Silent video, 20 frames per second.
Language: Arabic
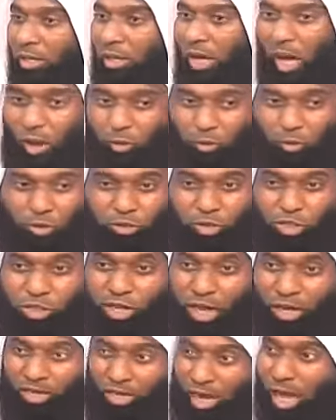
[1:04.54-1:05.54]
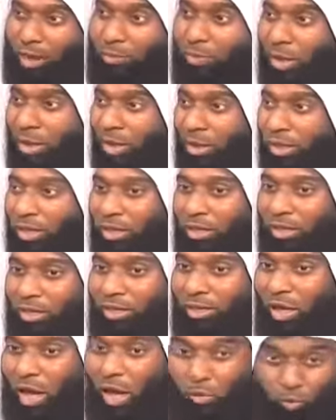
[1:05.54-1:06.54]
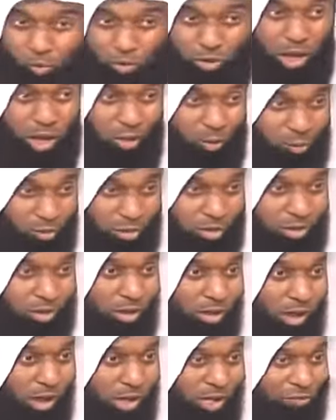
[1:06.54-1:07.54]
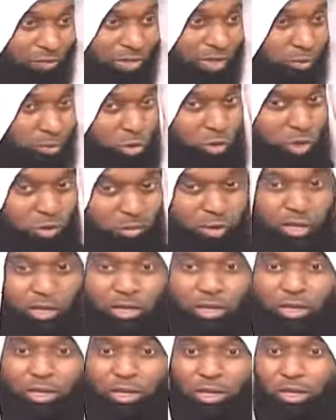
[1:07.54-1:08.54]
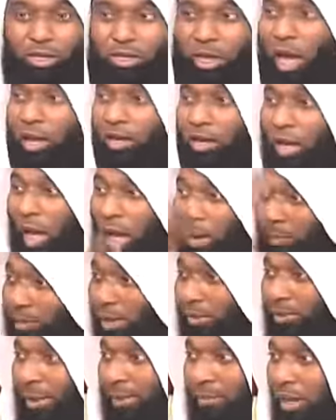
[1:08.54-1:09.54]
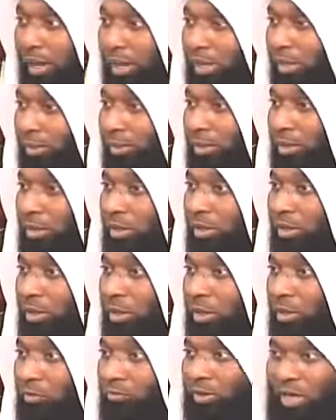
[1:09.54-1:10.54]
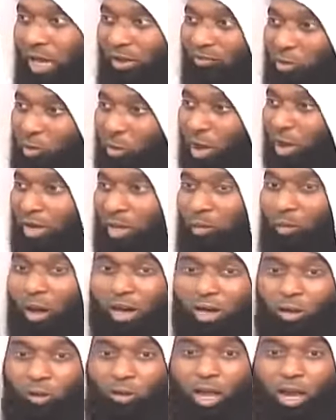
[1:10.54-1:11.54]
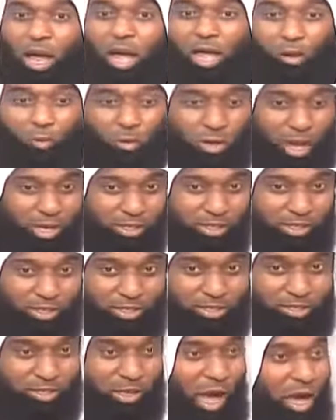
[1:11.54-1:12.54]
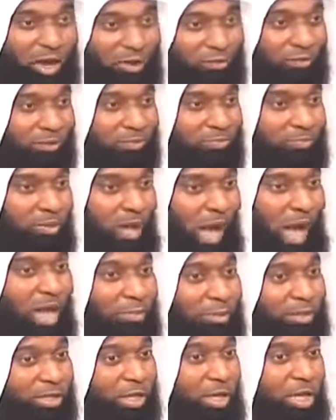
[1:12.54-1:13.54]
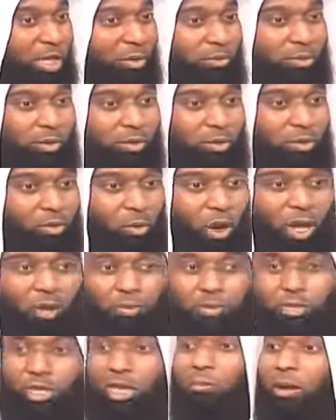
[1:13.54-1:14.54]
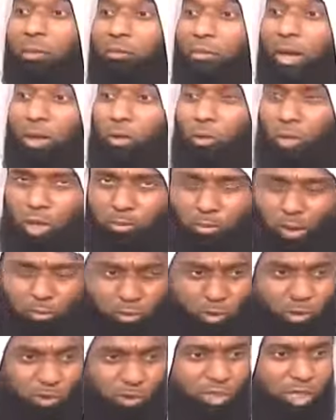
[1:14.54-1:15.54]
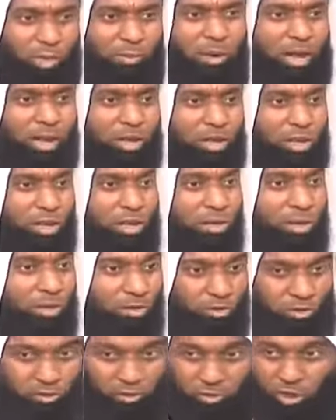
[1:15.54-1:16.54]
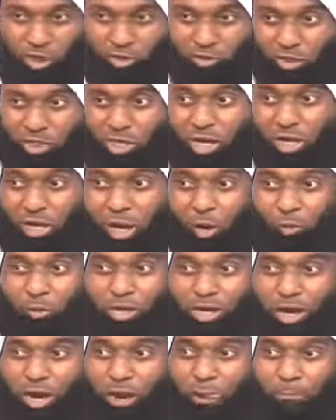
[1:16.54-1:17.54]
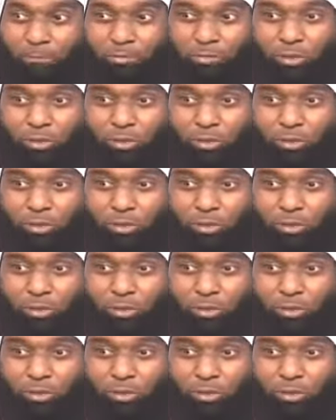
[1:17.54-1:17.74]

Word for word: هارون رشيد كان يهابه هارون هارون خليفة المسلمين كان يهاب الإمام مالك فكيف الوالي الوالي يقول أنا رايح وأنا أرتعد خايف هيبة العلم وهيبة الإمام مالك والإمام شخصيته مالك شخصية قوية